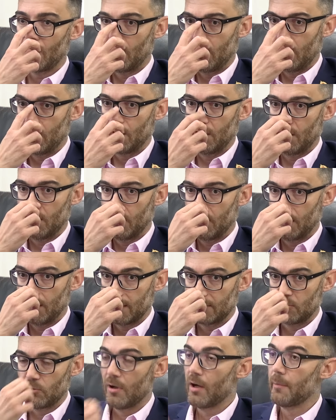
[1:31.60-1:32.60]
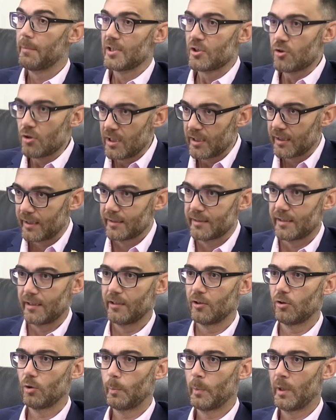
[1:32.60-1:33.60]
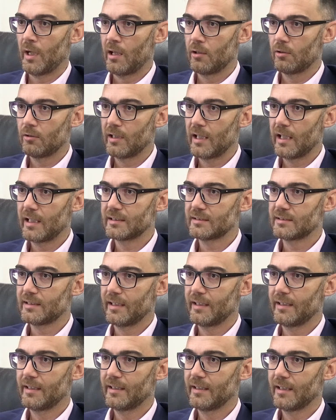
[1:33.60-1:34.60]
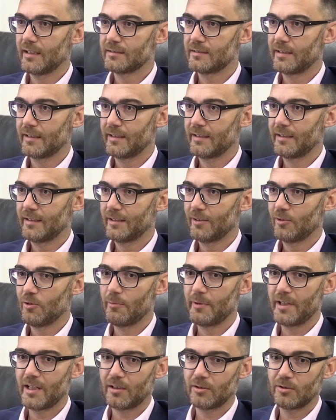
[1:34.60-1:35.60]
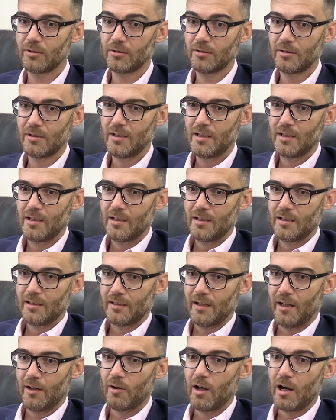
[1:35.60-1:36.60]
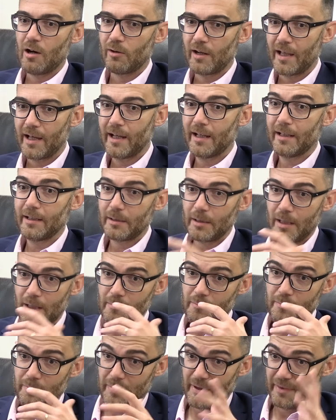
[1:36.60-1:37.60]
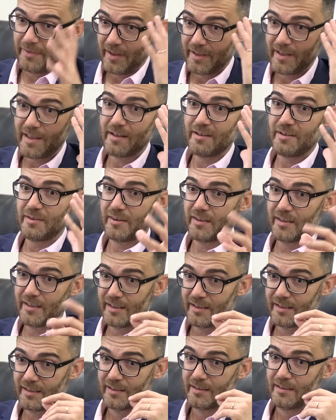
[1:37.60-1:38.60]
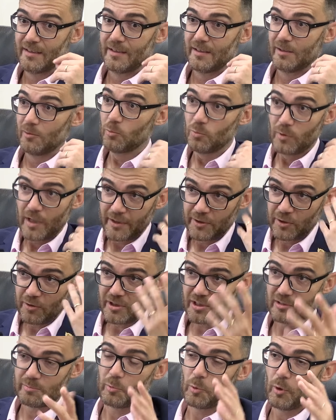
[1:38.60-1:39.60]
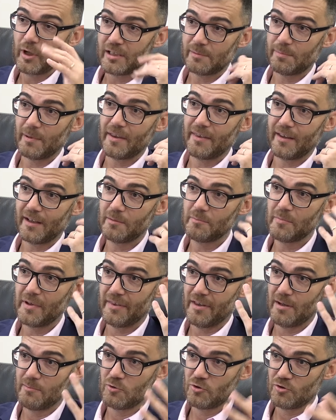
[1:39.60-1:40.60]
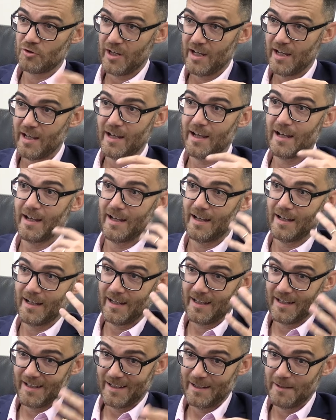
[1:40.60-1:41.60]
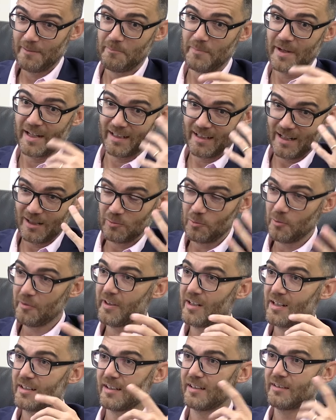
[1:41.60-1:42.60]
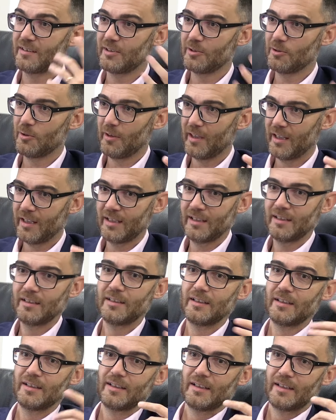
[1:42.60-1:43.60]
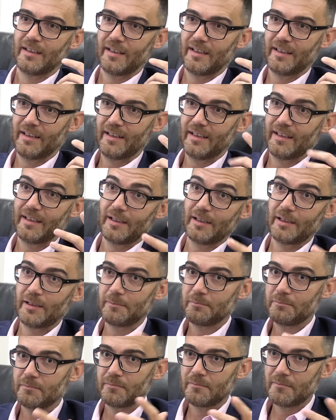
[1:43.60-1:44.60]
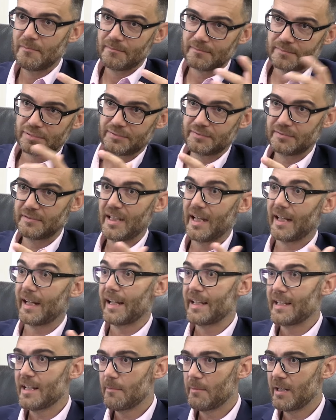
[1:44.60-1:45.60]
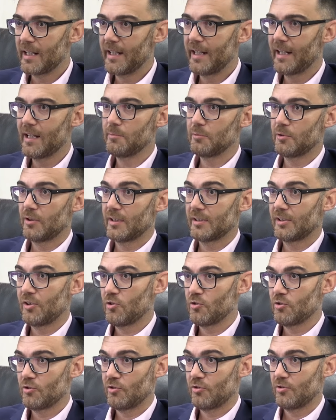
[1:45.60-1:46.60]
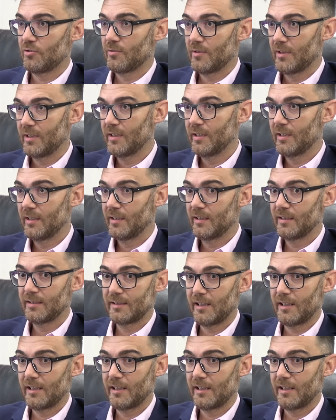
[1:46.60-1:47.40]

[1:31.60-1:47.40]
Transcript: eh, las nuevas personas que se incorporaron a este, a este gobierno, Claro, ahora empezaría a decir, un año después parece que empezamos a, ver la luz en el sentido de, em, de aquella manera, por esos, eh,